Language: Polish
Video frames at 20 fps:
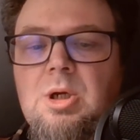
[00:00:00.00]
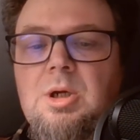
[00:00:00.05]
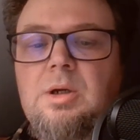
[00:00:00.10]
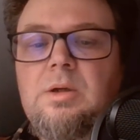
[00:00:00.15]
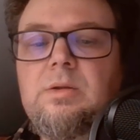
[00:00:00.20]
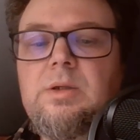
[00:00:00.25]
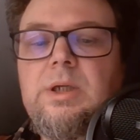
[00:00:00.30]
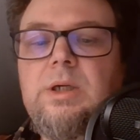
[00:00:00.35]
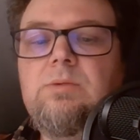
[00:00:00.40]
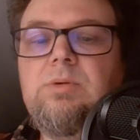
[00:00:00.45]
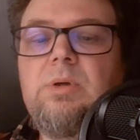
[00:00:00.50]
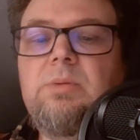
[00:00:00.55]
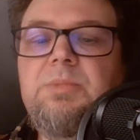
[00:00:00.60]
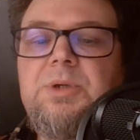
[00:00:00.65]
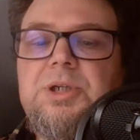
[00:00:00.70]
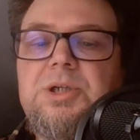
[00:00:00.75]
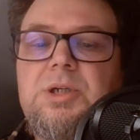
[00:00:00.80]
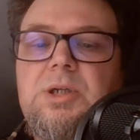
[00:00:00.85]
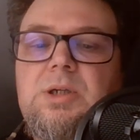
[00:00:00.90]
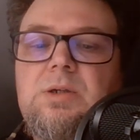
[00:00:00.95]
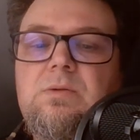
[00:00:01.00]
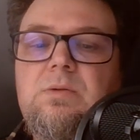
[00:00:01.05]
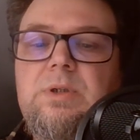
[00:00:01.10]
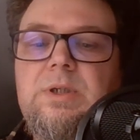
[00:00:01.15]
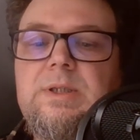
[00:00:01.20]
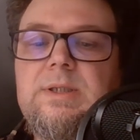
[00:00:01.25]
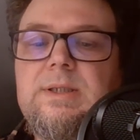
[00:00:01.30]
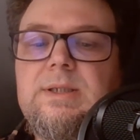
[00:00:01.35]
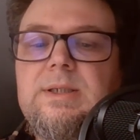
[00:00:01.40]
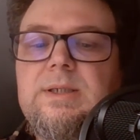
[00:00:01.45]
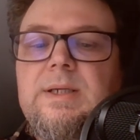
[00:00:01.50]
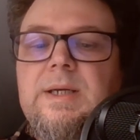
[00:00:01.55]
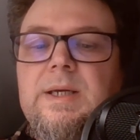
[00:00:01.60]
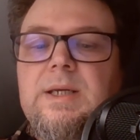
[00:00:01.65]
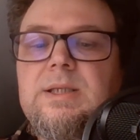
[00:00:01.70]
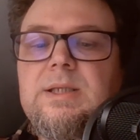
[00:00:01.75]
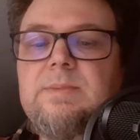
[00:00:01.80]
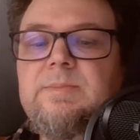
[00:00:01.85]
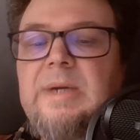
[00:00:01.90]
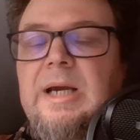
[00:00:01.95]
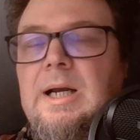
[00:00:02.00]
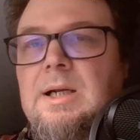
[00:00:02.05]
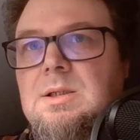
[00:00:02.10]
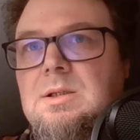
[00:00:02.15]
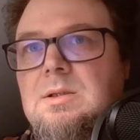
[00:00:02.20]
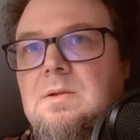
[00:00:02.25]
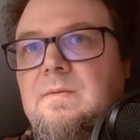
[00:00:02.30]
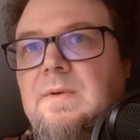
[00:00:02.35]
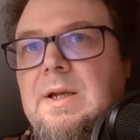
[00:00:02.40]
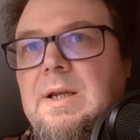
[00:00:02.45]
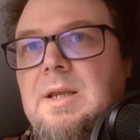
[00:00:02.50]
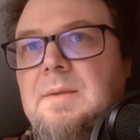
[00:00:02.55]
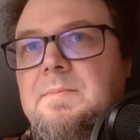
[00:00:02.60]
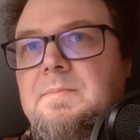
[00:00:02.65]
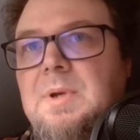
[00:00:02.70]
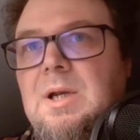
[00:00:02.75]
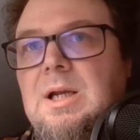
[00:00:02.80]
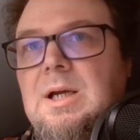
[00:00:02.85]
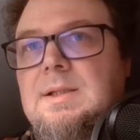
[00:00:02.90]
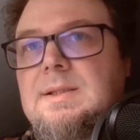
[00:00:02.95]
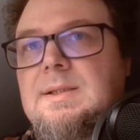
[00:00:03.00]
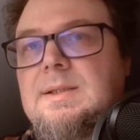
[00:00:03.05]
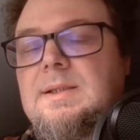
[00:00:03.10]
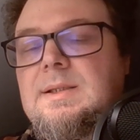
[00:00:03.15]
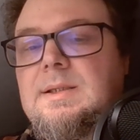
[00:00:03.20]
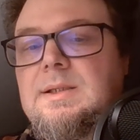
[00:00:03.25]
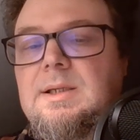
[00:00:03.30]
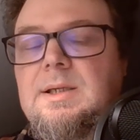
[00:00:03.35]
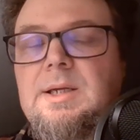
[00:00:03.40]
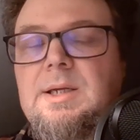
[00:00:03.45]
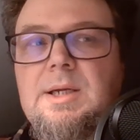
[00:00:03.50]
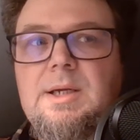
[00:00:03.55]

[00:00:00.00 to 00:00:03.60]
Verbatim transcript: który kłębi się na ulicy, zmechanizowanej pracy,